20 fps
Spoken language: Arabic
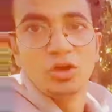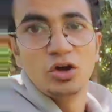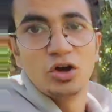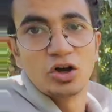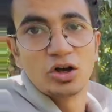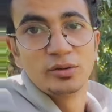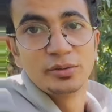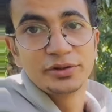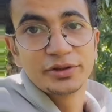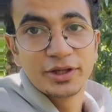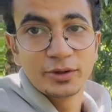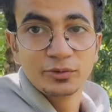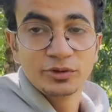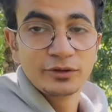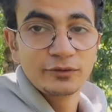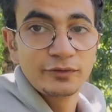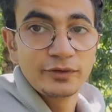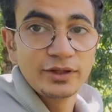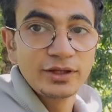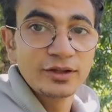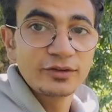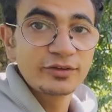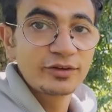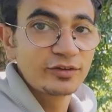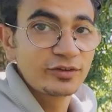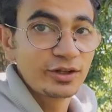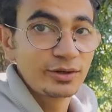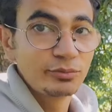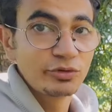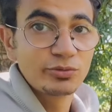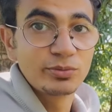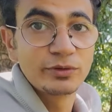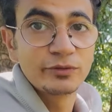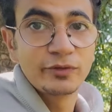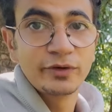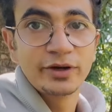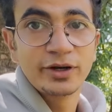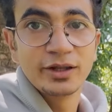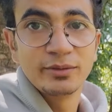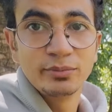عقاب التوني فيه ناس كتير مش
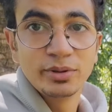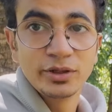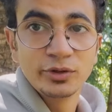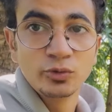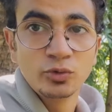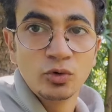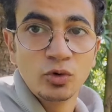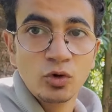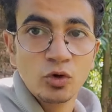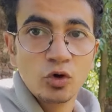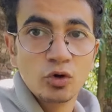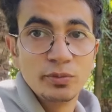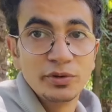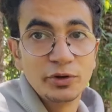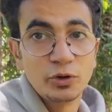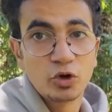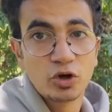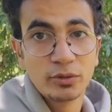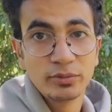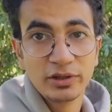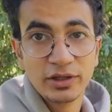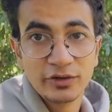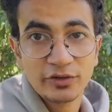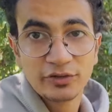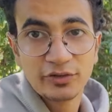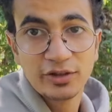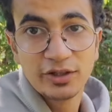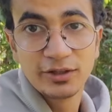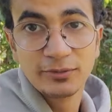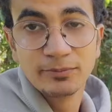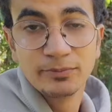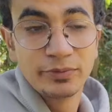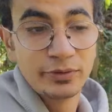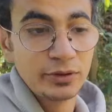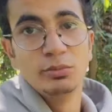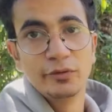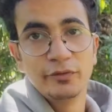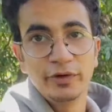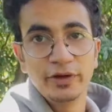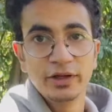بتفرق بينه وبين عقاب الاستيك
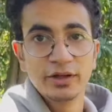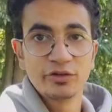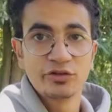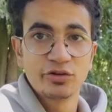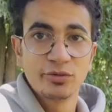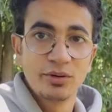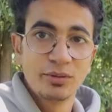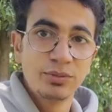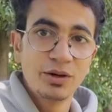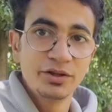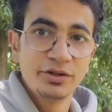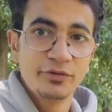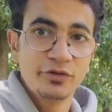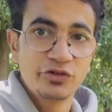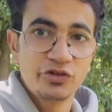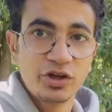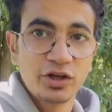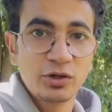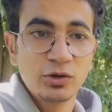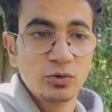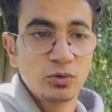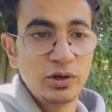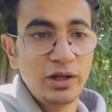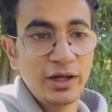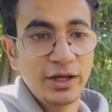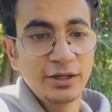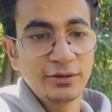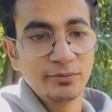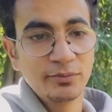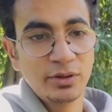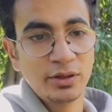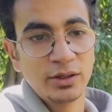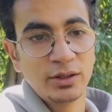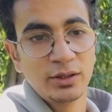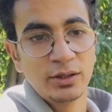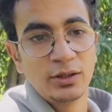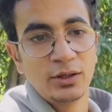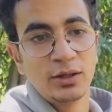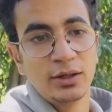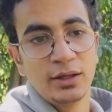هما فعلا شبه بعض في الشكل والحجم
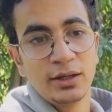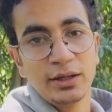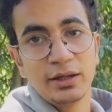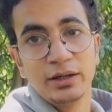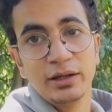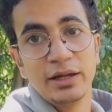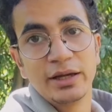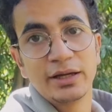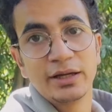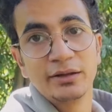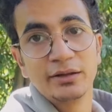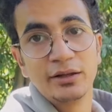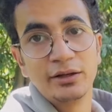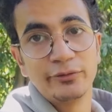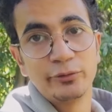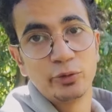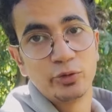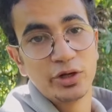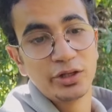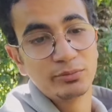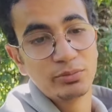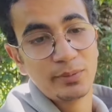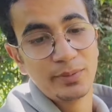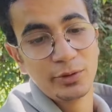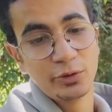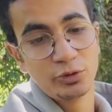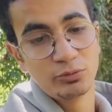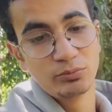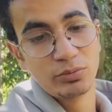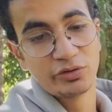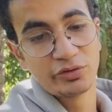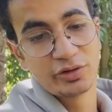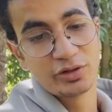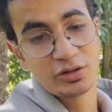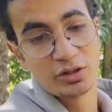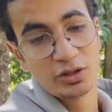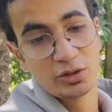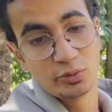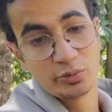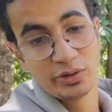لكن الفروقات ما بينهم
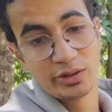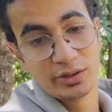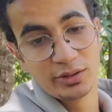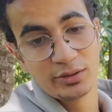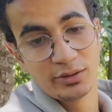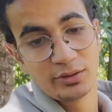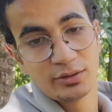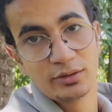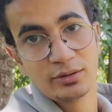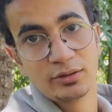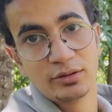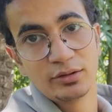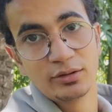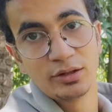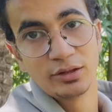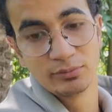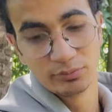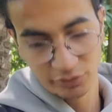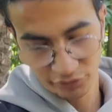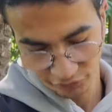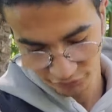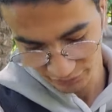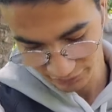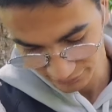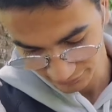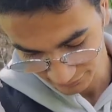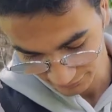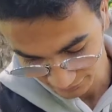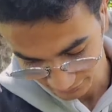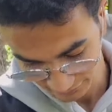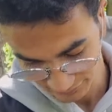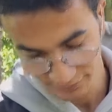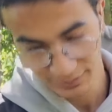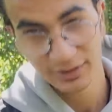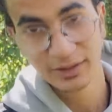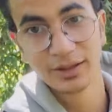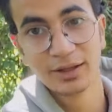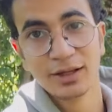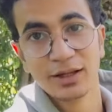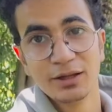بسيطه قوي تبص طيب على
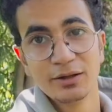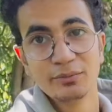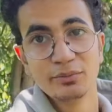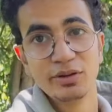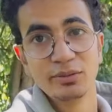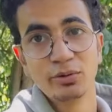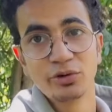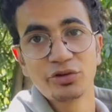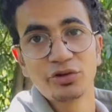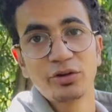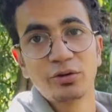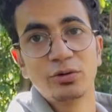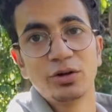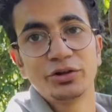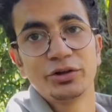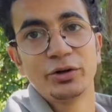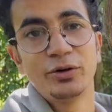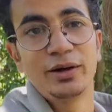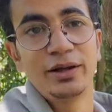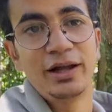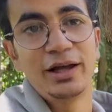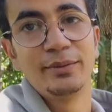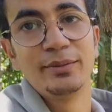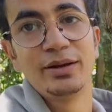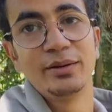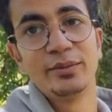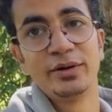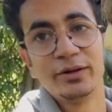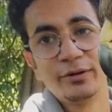بيبص دلوقتي هو على الحمام